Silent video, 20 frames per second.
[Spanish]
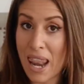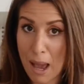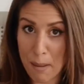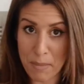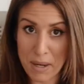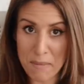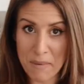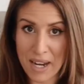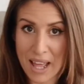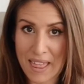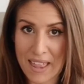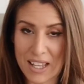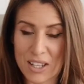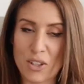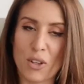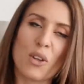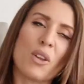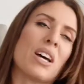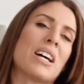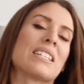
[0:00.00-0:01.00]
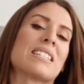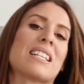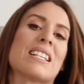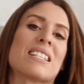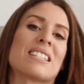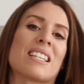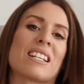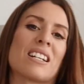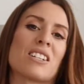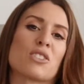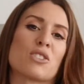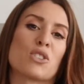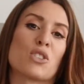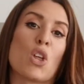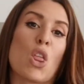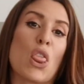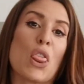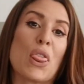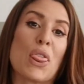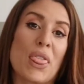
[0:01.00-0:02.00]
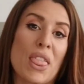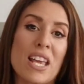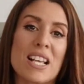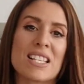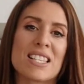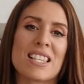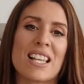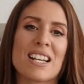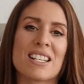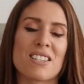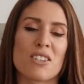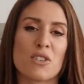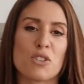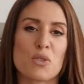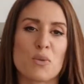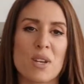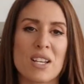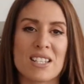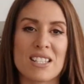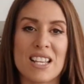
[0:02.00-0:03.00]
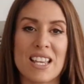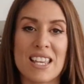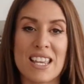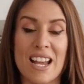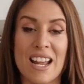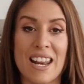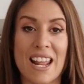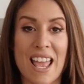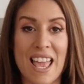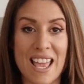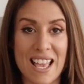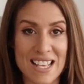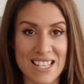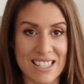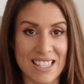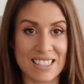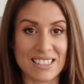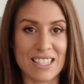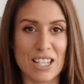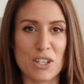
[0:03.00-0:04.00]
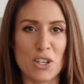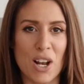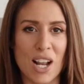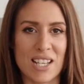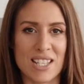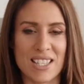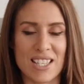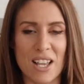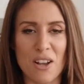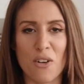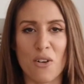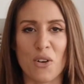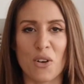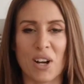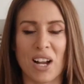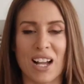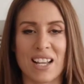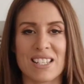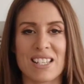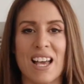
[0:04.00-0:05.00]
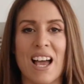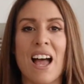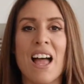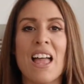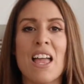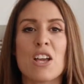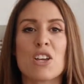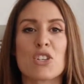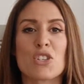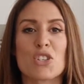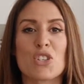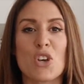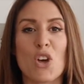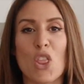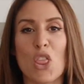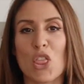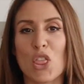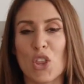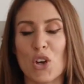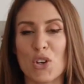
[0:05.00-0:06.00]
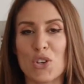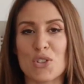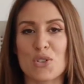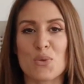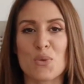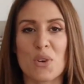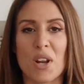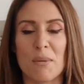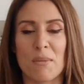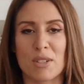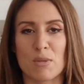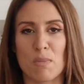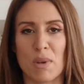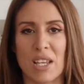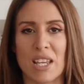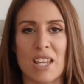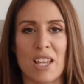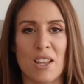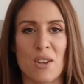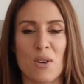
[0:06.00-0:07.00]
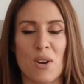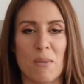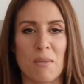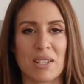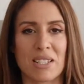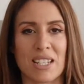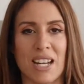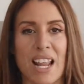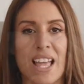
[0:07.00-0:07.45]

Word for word: la primera de todas, en este caso son cestas, os voy a enseñar estas que yo las tengo en casa, son dos, una más pequeña y una más